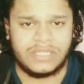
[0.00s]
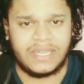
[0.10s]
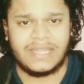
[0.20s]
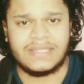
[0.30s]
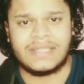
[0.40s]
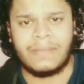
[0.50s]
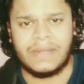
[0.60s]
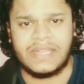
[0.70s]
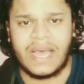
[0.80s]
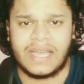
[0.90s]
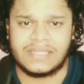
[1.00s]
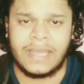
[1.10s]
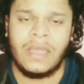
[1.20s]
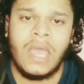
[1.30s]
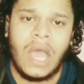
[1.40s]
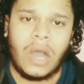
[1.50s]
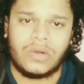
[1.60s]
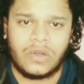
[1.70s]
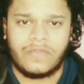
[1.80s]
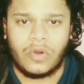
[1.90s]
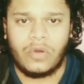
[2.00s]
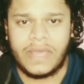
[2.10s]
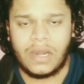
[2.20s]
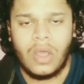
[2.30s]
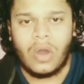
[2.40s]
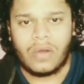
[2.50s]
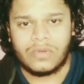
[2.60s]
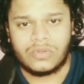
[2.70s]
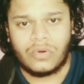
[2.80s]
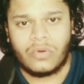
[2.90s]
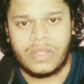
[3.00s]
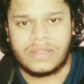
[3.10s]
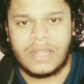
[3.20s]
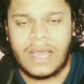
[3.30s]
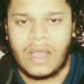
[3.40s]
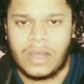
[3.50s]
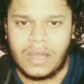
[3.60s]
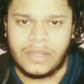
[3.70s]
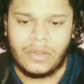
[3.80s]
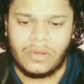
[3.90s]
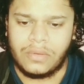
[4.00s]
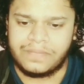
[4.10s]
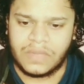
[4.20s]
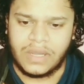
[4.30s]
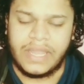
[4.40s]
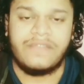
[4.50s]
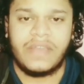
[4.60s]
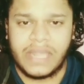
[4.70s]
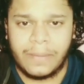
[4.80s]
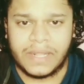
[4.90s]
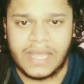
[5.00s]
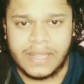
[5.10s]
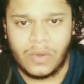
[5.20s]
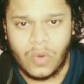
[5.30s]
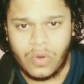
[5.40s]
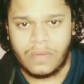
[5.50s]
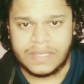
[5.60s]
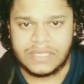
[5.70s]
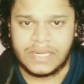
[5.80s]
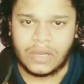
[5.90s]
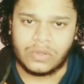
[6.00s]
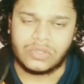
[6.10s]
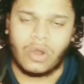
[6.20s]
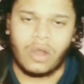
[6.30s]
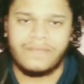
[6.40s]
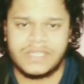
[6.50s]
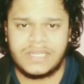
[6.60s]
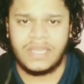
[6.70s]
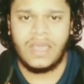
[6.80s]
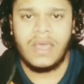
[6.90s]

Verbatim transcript: कोई जिरेन जैसा बंदा आ जाए आउट ऑफ नो और वो दोनों को इतना यू नो इन्फीरियर बता दे गोकू और वजीटा को सो ऑब्वियसली